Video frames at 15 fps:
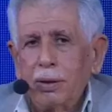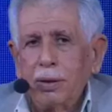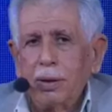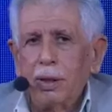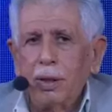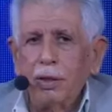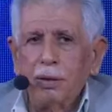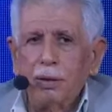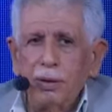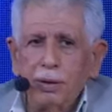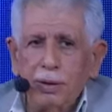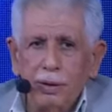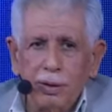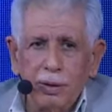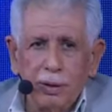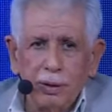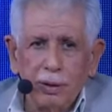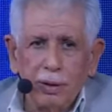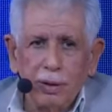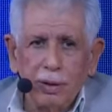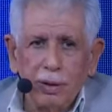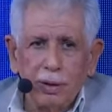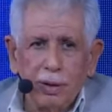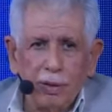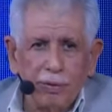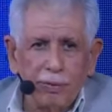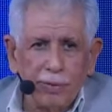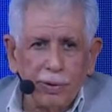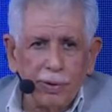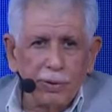نظرتي
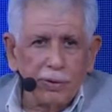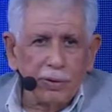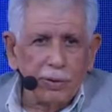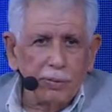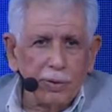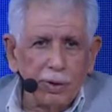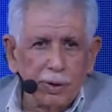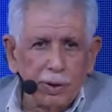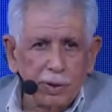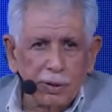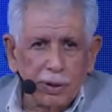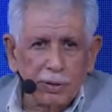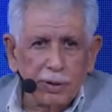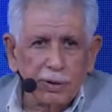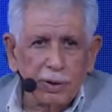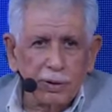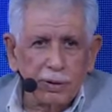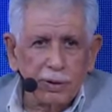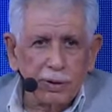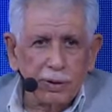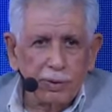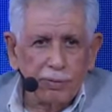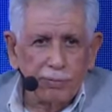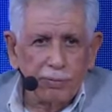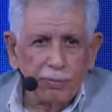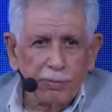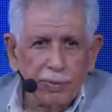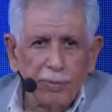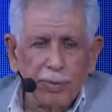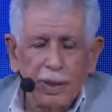لكيفية جمع القصص القصيرة
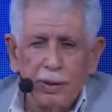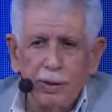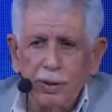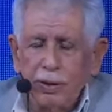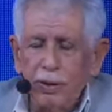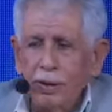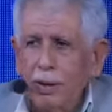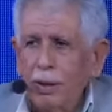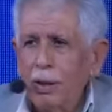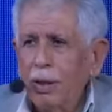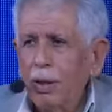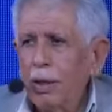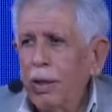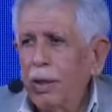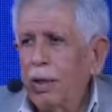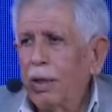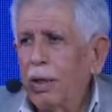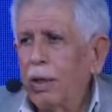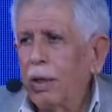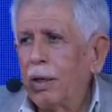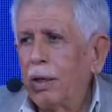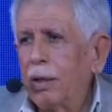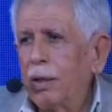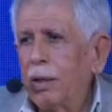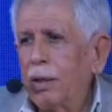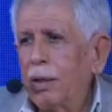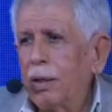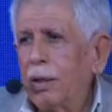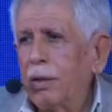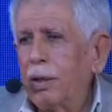بما أني
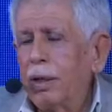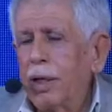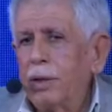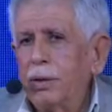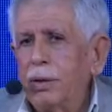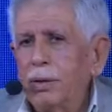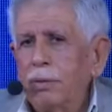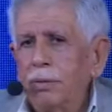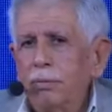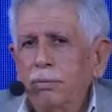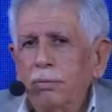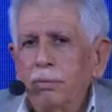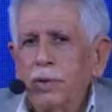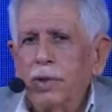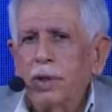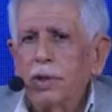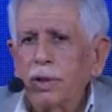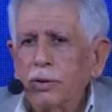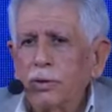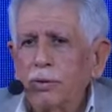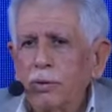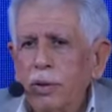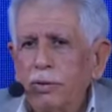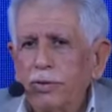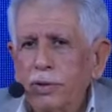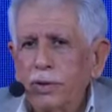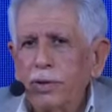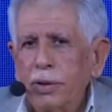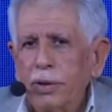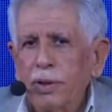آه، يعني كرست
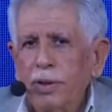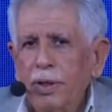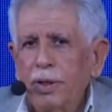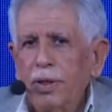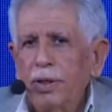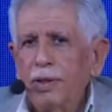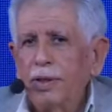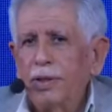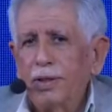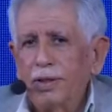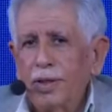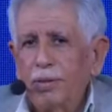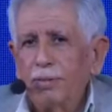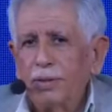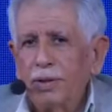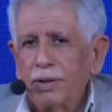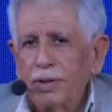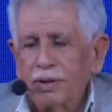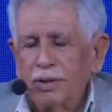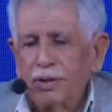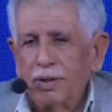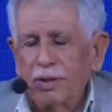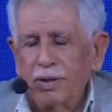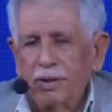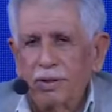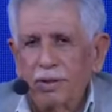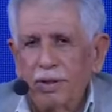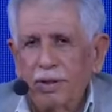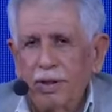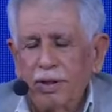نفسي لكتابة القصة
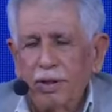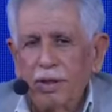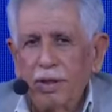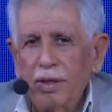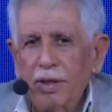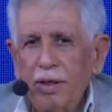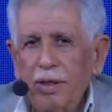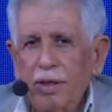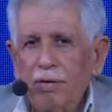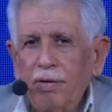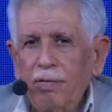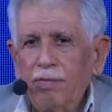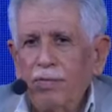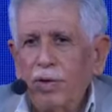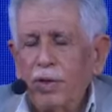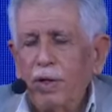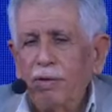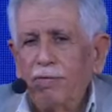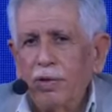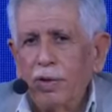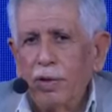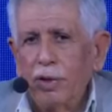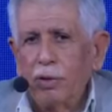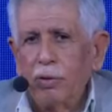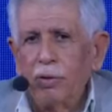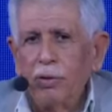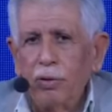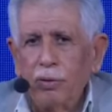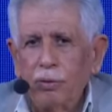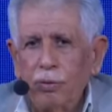القصيرة فكيف
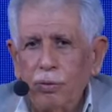أحدث